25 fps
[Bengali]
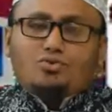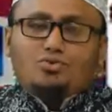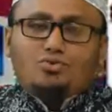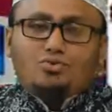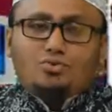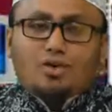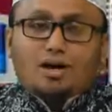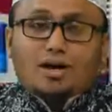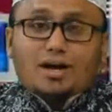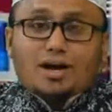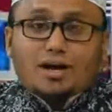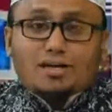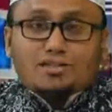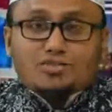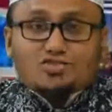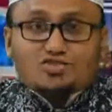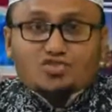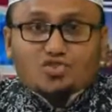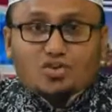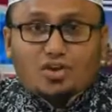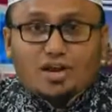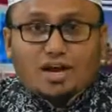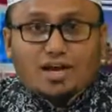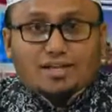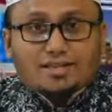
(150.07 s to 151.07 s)
দুরাকাত
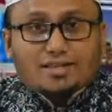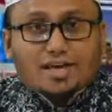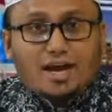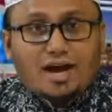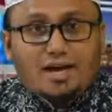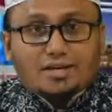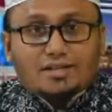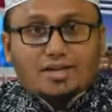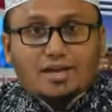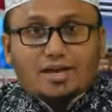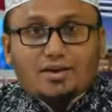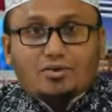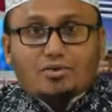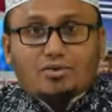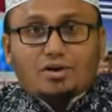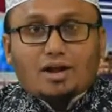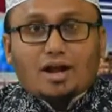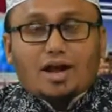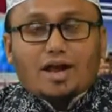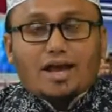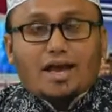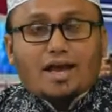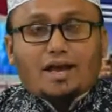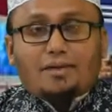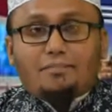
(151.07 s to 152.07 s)
সলাদ আদায় করা
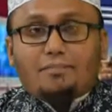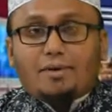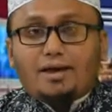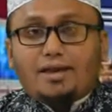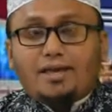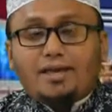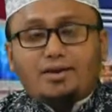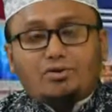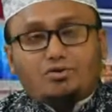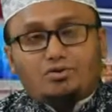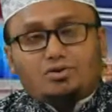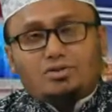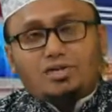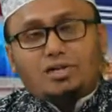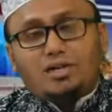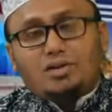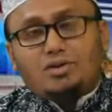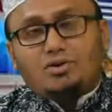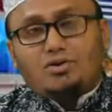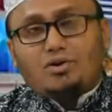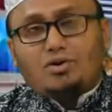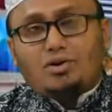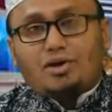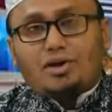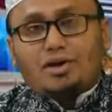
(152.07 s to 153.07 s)
একবারেই কঠিন
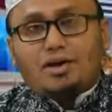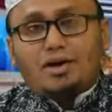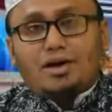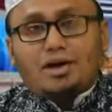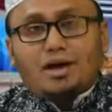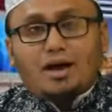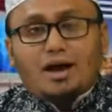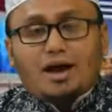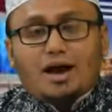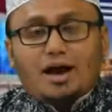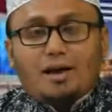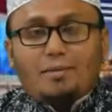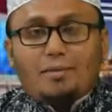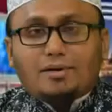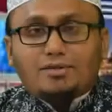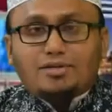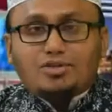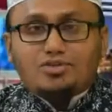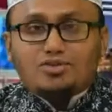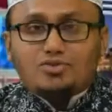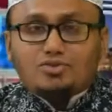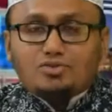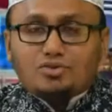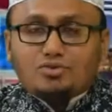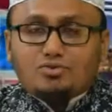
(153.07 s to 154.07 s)
নয়
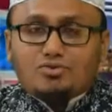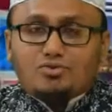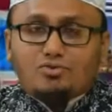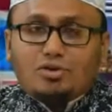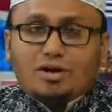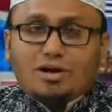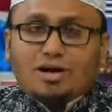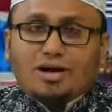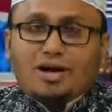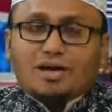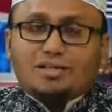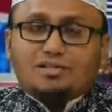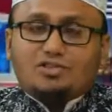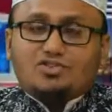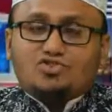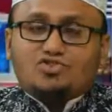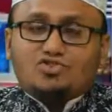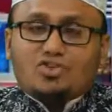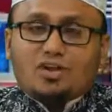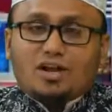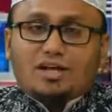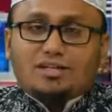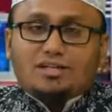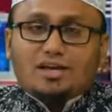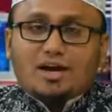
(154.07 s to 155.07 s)
আমাদের জন্য দুরাকাত
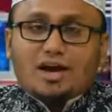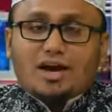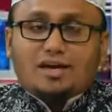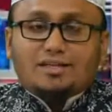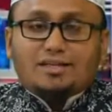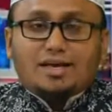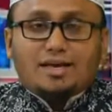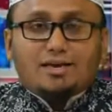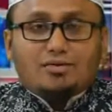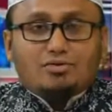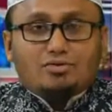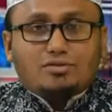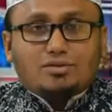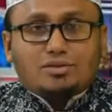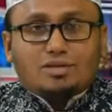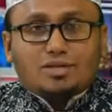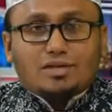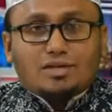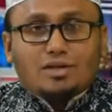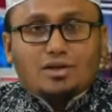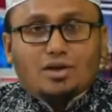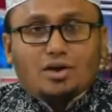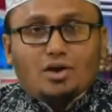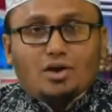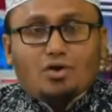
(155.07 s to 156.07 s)
সলাদ আদায় করতে
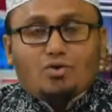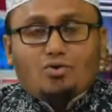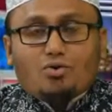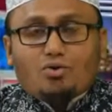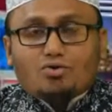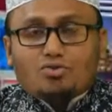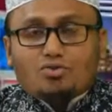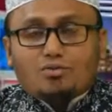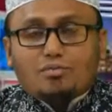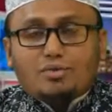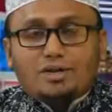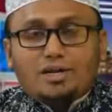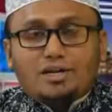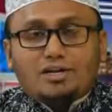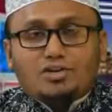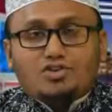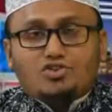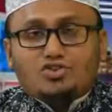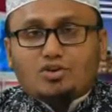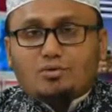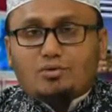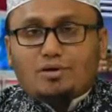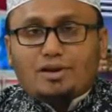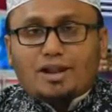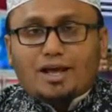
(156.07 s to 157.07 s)
কত মিনিট
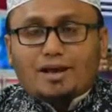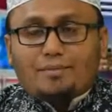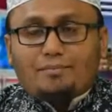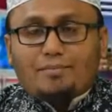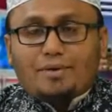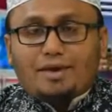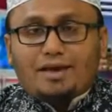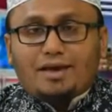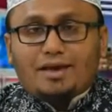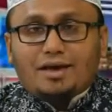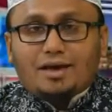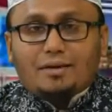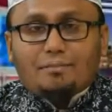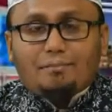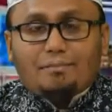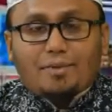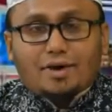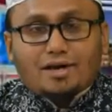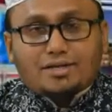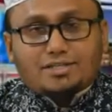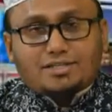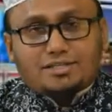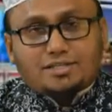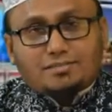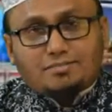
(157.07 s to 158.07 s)
সময় লাগবে
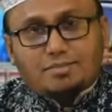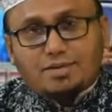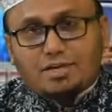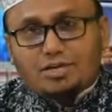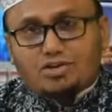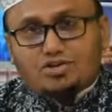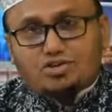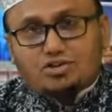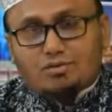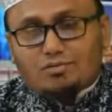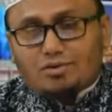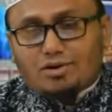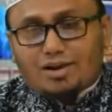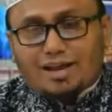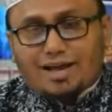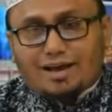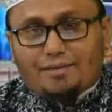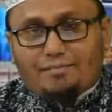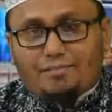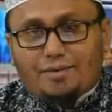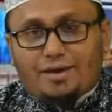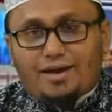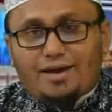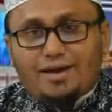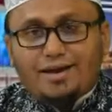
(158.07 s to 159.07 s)
পাঁচ মিনিট সময়
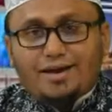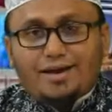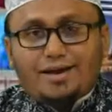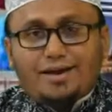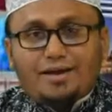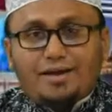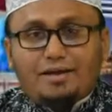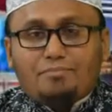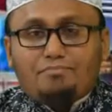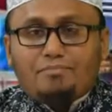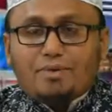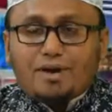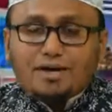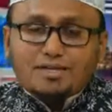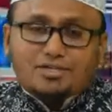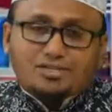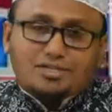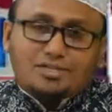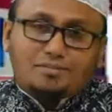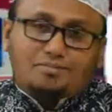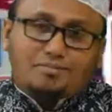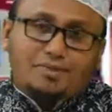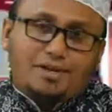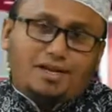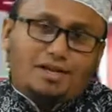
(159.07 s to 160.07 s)
লাগবে এই পাঁচ
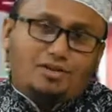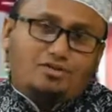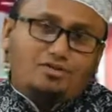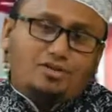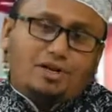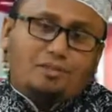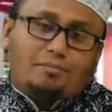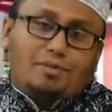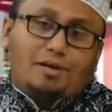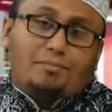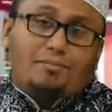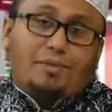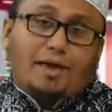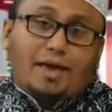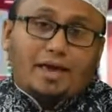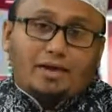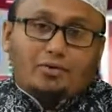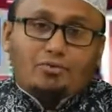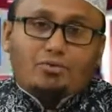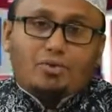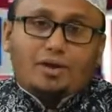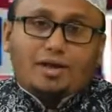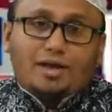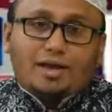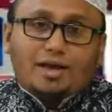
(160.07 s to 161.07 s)
মিনিট যদি আমরা ব্যয়
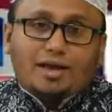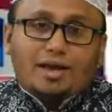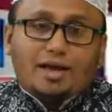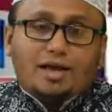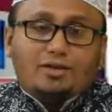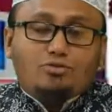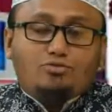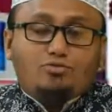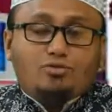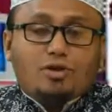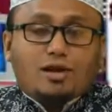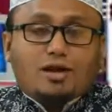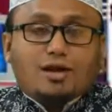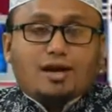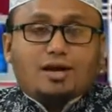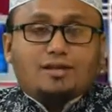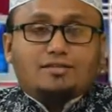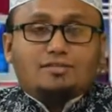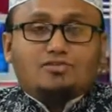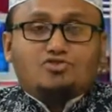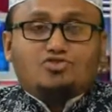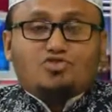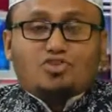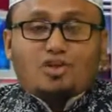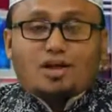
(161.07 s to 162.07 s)
করে এই
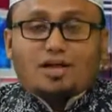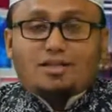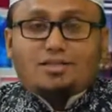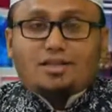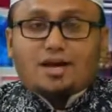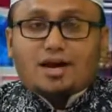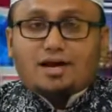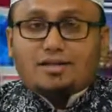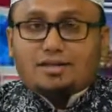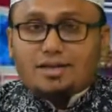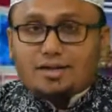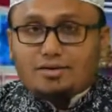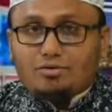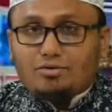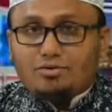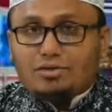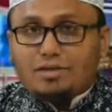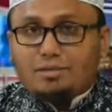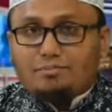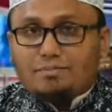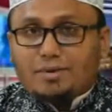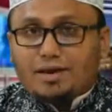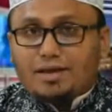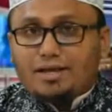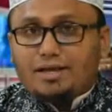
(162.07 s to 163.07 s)
দুরাকাত সলাদ আদায়
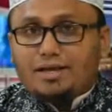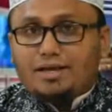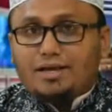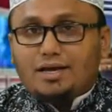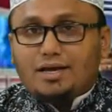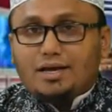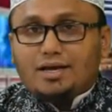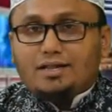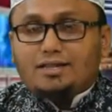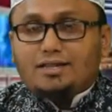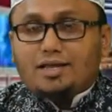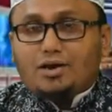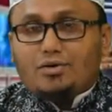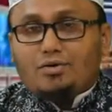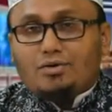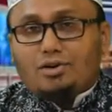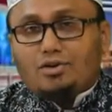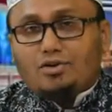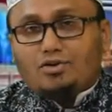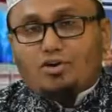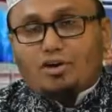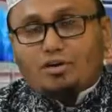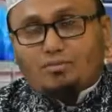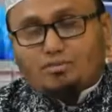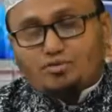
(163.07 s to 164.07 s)
করতে পারি
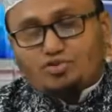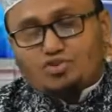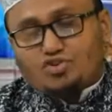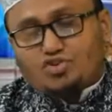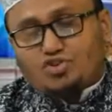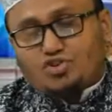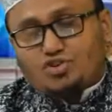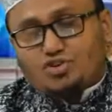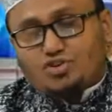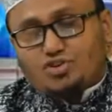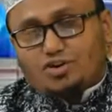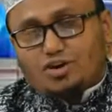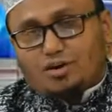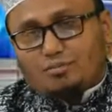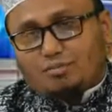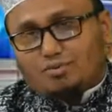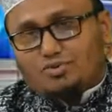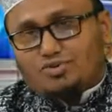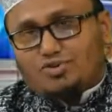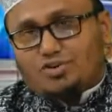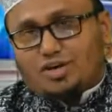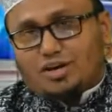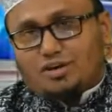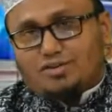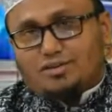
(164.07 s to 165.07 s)
তাহলে অবশ্যই
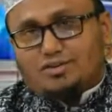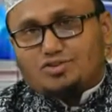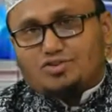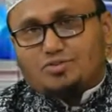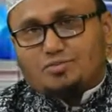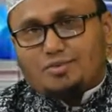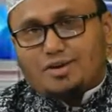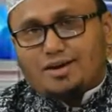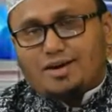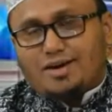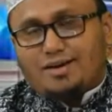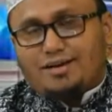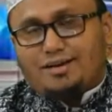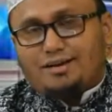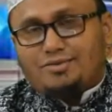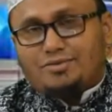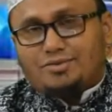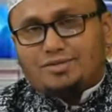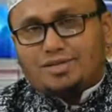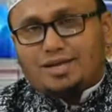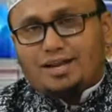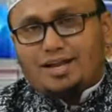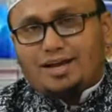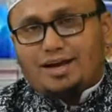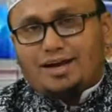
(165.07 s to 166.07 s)
অবশ্যই আল্লাহ সব হ্যাঁ
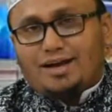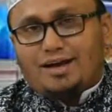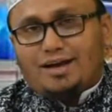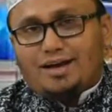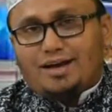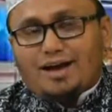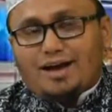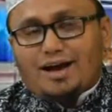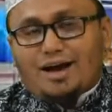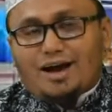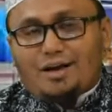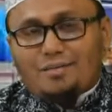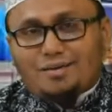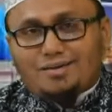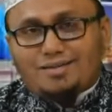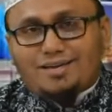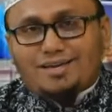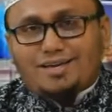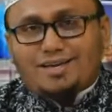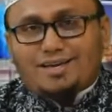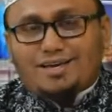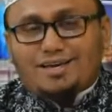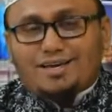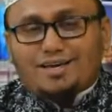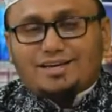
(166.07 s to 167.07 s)
তারা
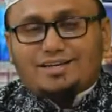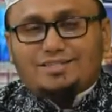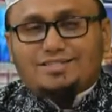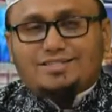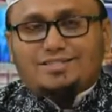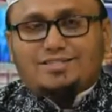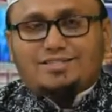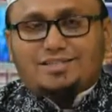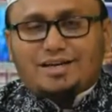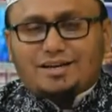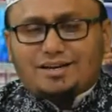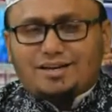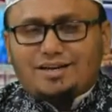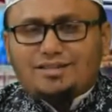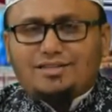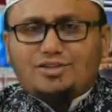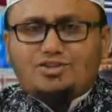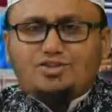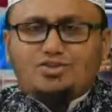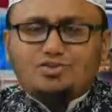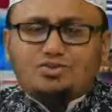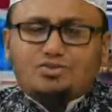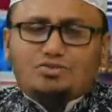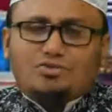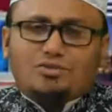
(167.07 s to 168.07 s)
আমাদেরকে
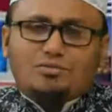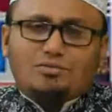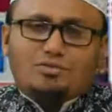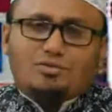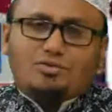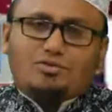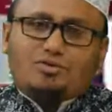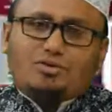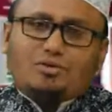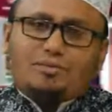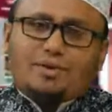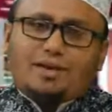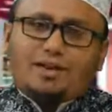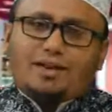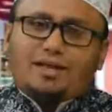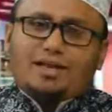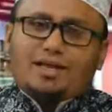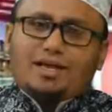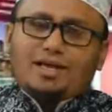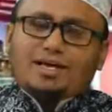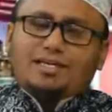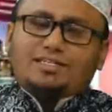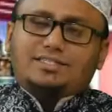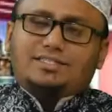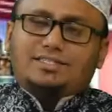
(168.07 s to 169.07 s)
জান্নাতের জন্য কবুল করবেন
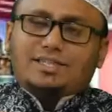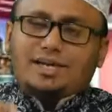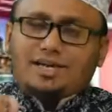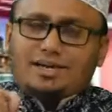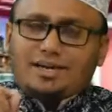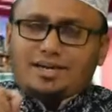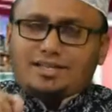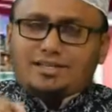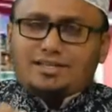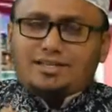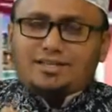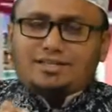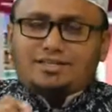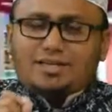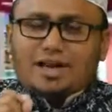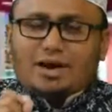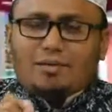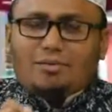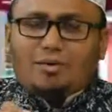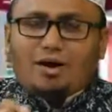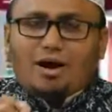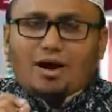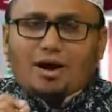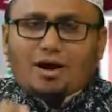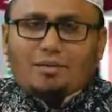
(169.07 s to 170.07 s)
জান্নাতে
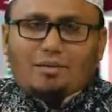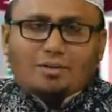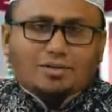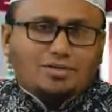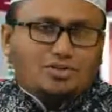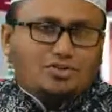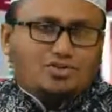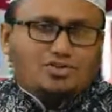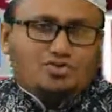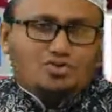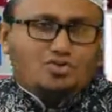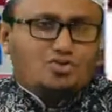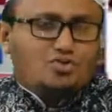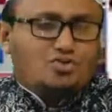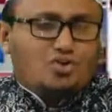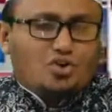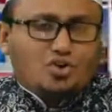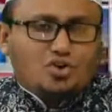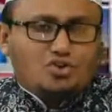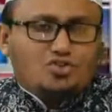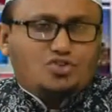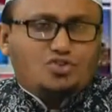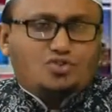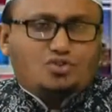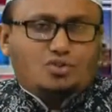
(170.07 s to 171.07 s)
যাওয়া আমাদের জন্য
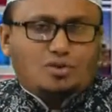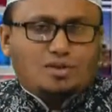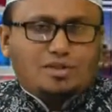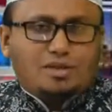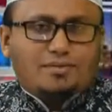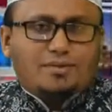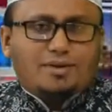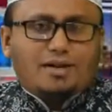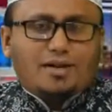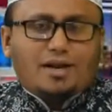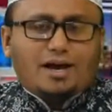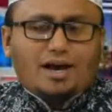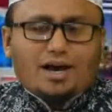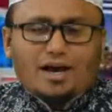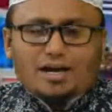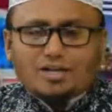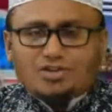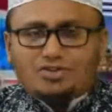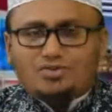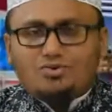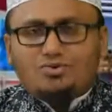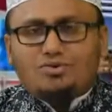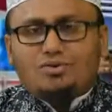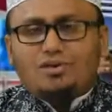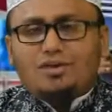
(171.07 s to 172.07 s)
সহজ করে দিবেন
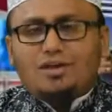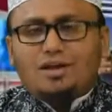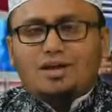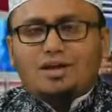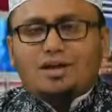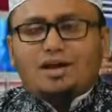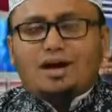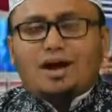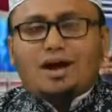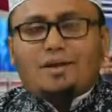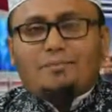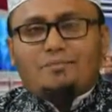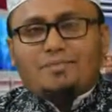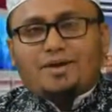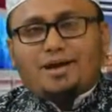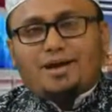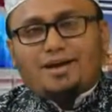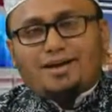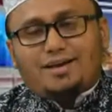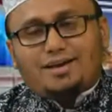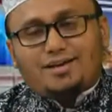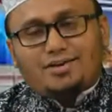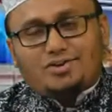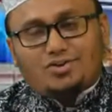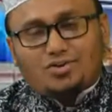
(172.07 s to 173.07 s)
আসুন আমরা
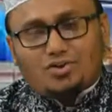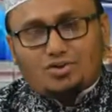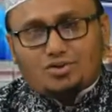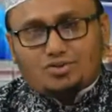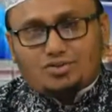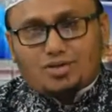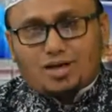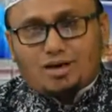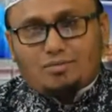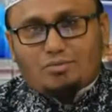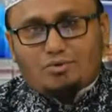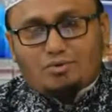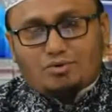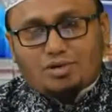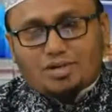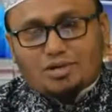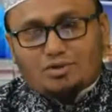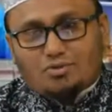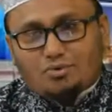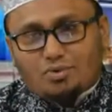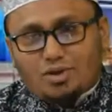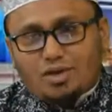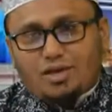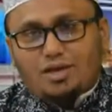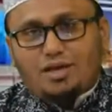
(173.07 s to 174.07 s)
এই সহজ আমলটি
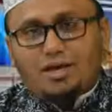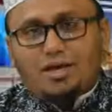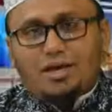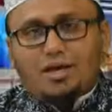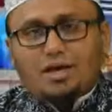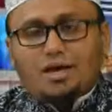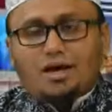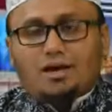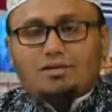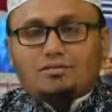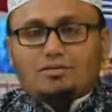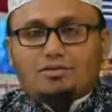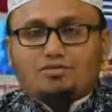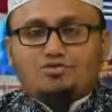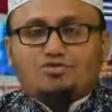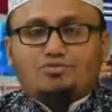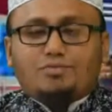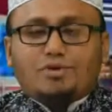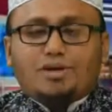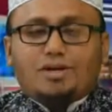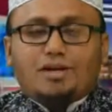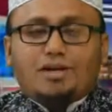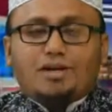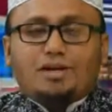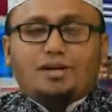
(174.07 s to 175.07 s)
করি আল্লাহ
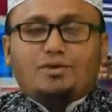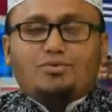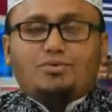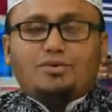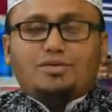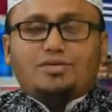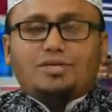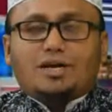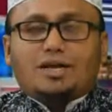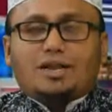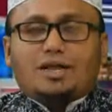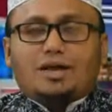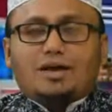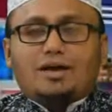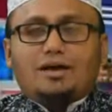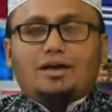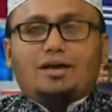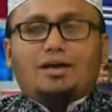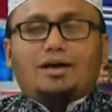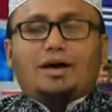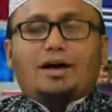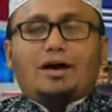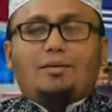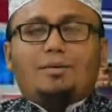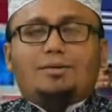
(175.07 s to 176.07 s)
সব হ্যাঁ তারা
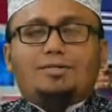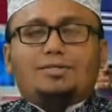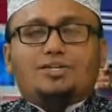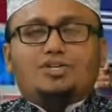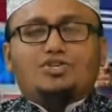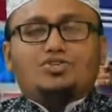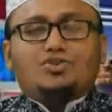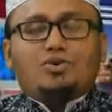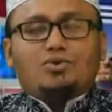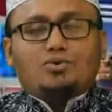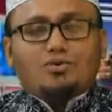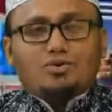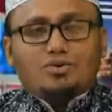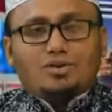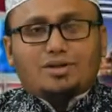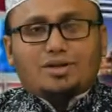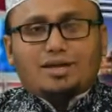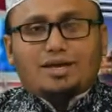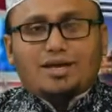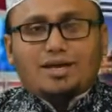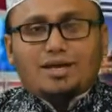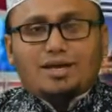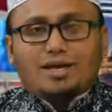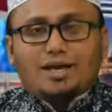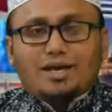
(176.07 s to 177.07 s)
আমাদের
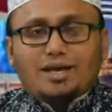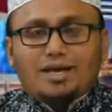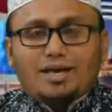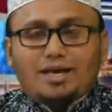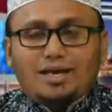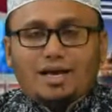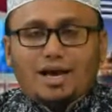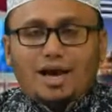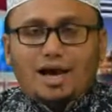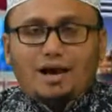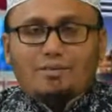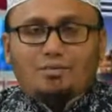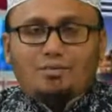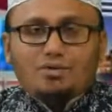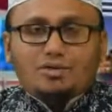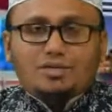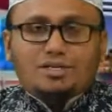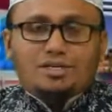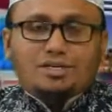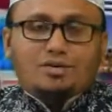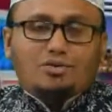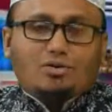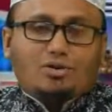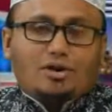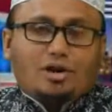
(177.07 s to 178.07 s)
সকলকে এই
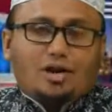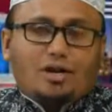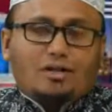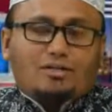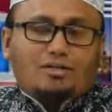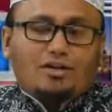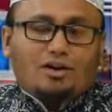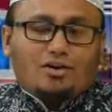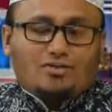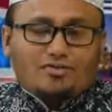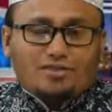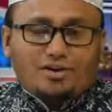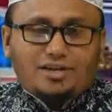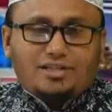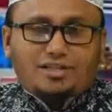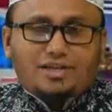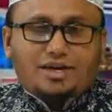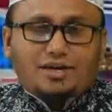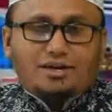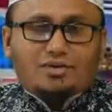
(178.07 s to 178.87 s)
আমলটি করার তাফিক দেন